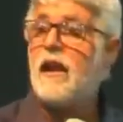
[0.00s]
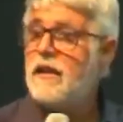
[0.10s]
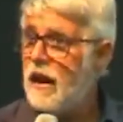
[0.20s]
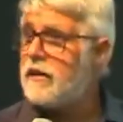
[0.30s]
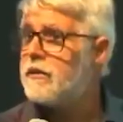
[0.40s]

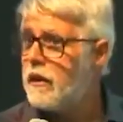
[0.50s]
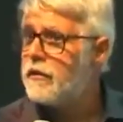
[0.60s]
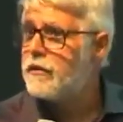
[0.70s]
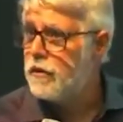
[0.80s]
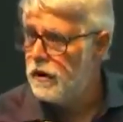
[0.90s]
quem é que
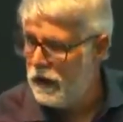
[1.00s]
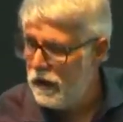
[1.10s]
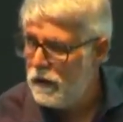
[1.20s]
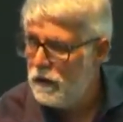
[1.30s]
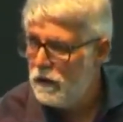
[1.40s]
tem que
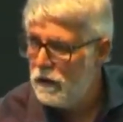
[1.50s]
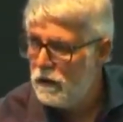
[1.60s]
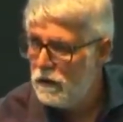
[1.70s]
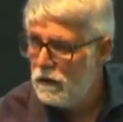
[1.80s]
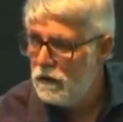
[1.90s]
escolher?
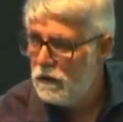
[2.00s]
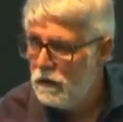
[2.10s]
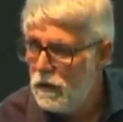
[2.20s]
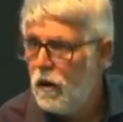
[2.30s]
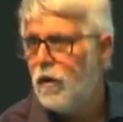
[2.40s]

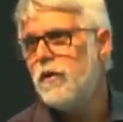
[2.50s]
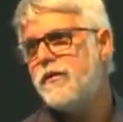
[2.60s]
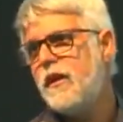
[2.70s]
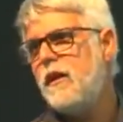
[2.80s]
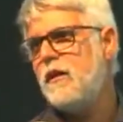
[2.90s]

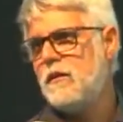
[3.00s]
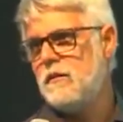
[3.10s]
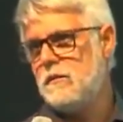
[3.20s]
Você.